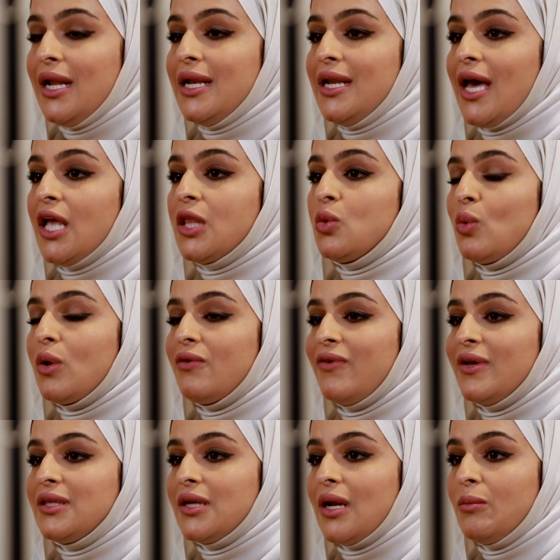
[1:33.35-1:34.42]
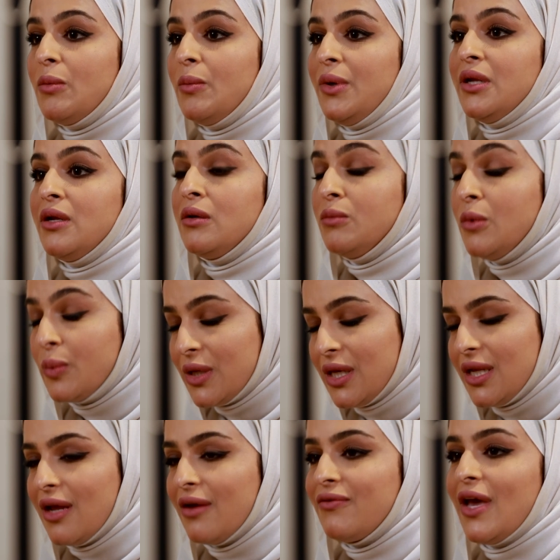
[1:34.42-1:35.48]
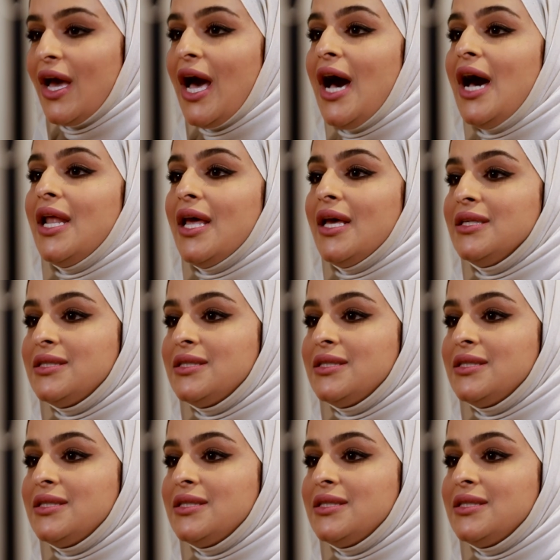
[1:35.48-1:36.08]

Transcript: لأطول فترة ممكنة في حالة